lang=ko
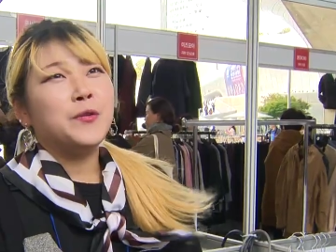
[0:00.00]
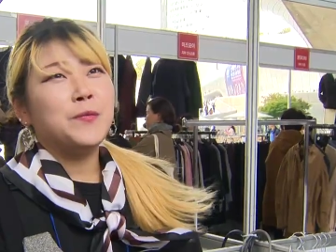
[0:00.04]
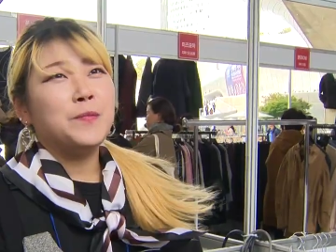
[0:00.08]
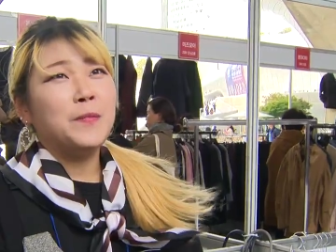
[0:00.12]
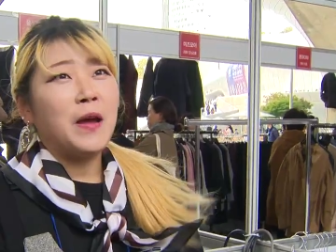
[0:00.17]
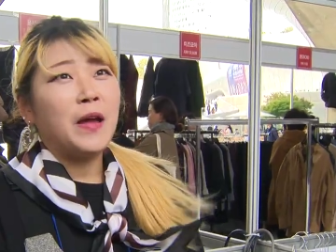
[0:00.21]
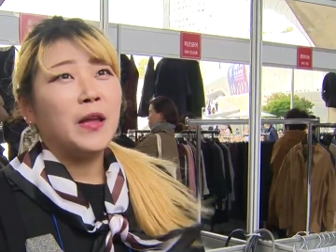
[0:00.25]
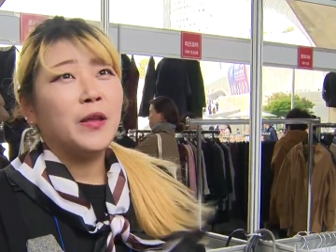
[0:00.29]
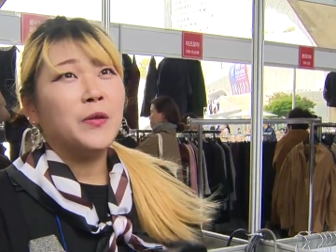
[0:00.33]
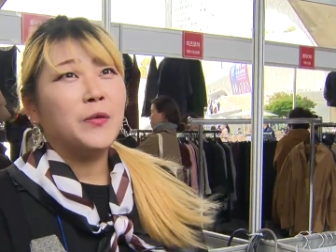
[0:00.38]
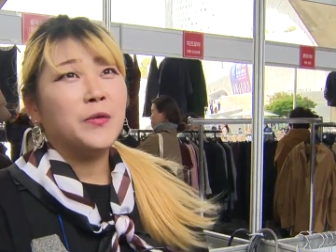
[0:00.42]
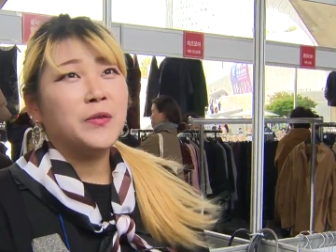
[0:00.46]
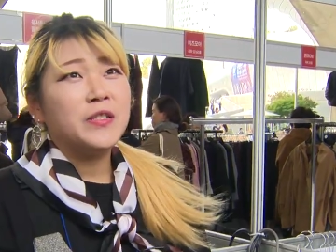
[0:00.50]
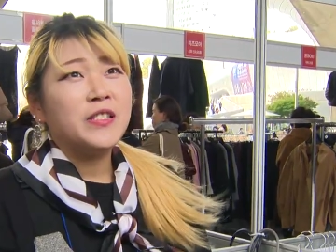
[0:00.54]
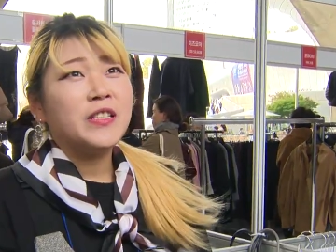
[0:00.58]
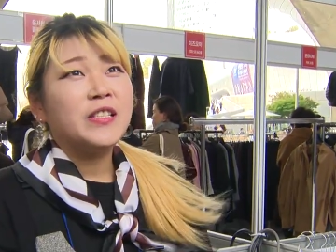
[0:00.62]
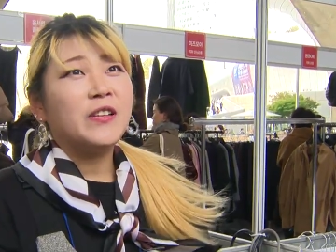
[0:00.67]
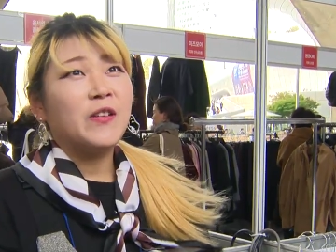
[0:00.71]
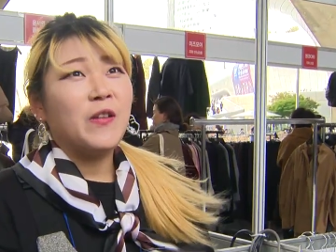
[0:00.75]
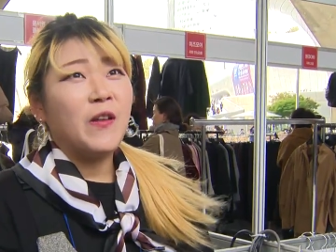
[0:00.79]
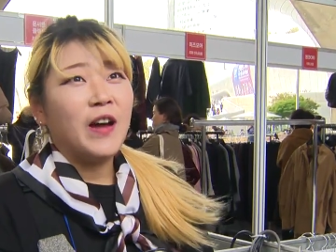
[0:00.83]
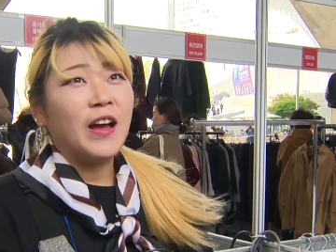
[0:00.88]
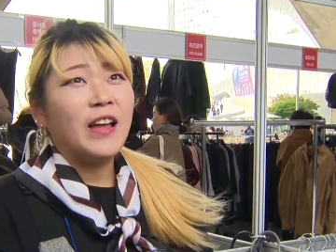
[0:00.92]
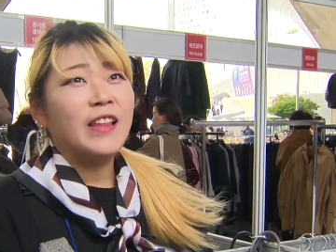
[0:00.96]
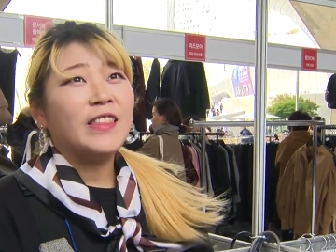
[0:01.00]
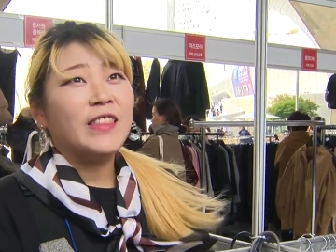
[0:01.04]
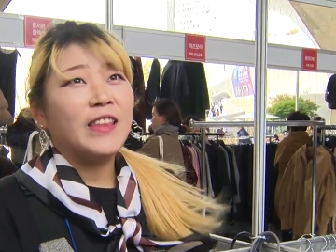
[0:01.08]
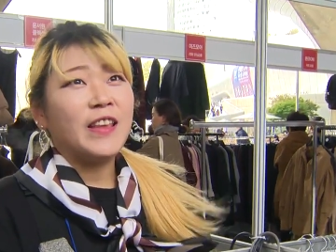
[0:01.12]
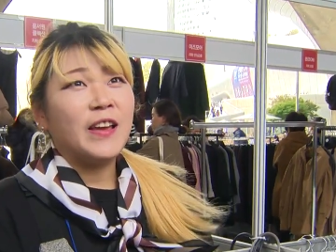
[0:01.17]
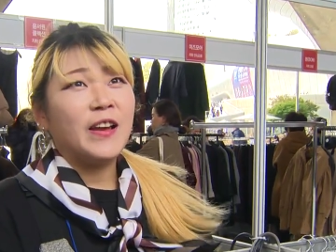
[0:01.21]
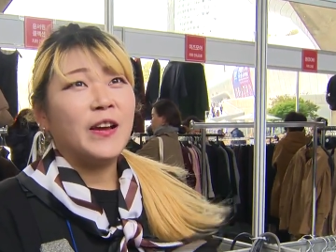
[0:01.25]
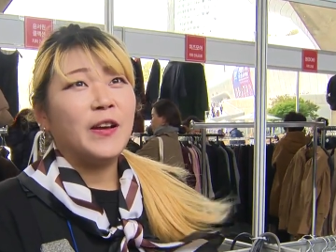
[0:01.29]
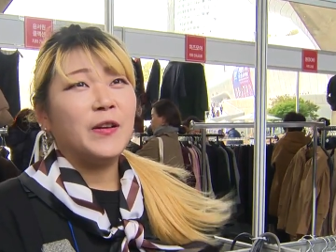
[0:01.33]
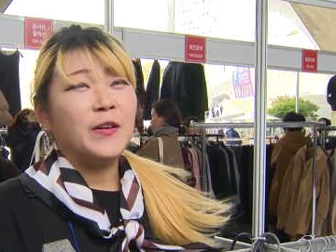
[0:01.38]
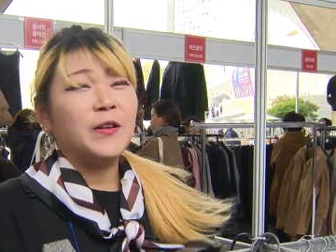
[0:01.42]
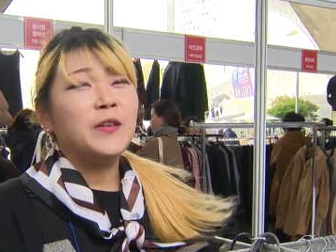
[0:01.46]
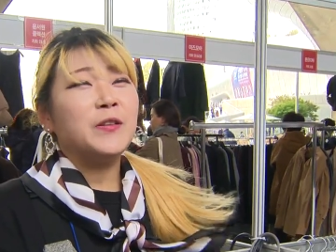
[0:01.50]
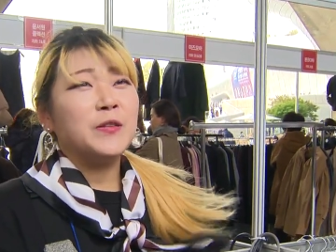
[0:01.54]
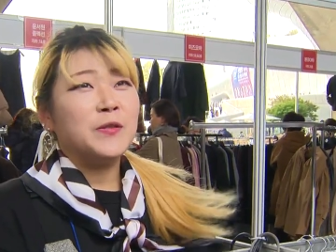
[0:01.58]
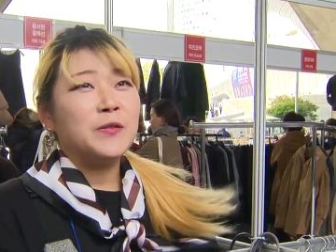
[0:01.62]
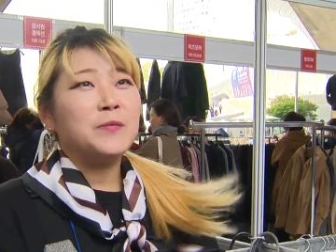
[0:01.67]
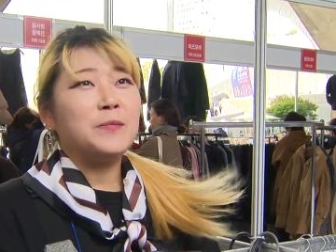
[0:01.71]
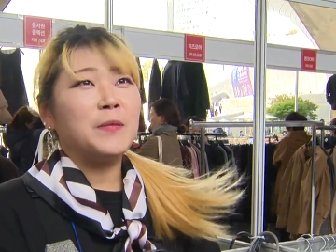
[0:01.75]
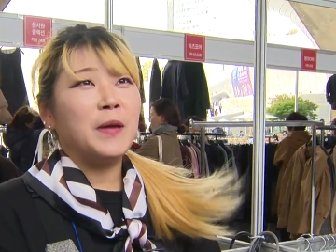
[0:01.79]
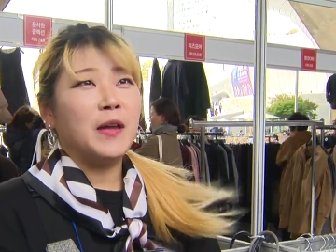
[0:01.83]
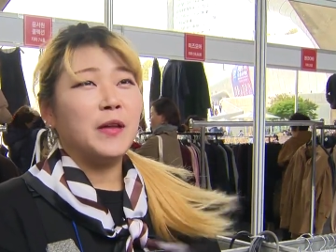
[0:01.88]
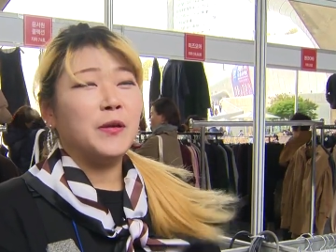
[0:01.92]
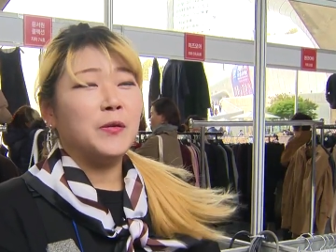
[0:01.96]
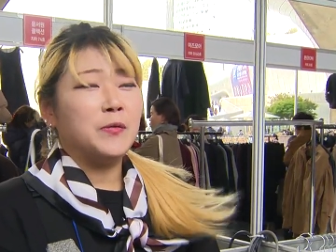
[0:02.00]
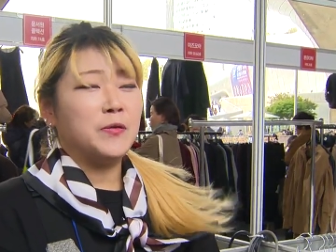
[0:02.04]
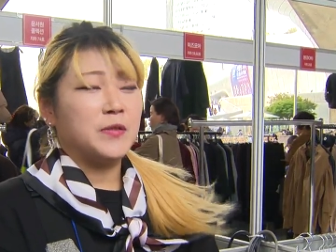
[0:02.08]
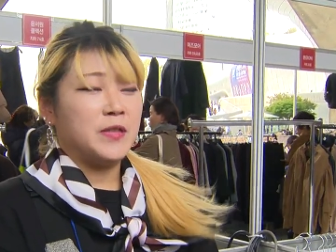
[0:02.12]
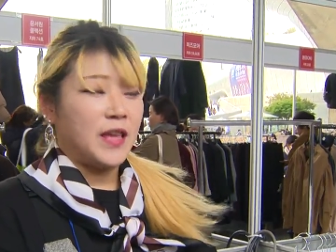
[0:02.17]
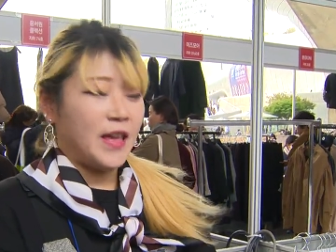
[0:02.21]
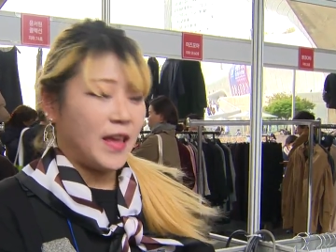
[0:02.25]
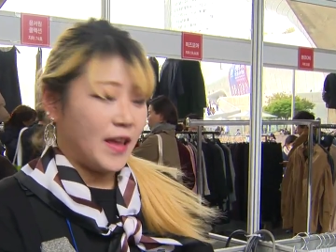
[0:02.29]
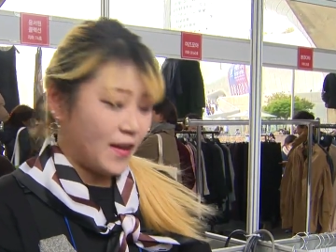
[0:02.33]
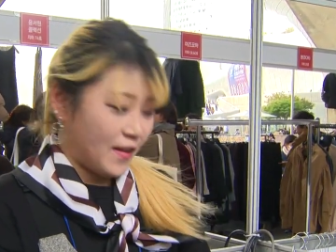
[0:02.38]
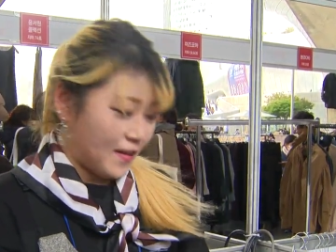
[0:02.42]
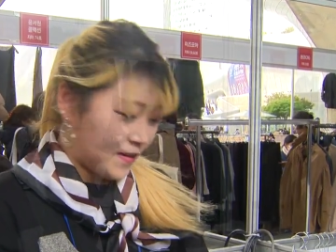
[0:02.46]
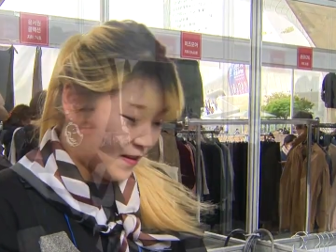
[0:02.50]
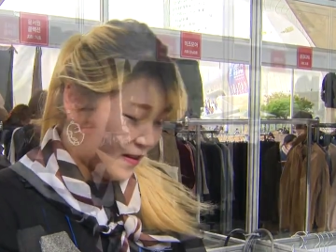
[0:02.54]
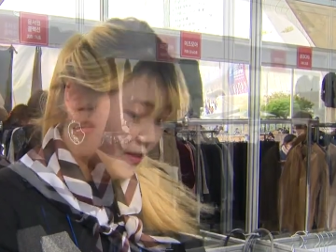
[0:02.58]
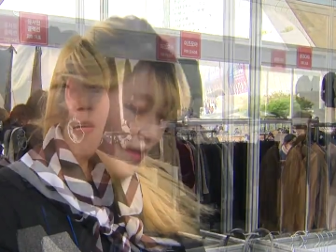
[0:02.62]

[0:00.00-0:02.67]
좀 많이 오시는 것 같아요. 많이 오세요.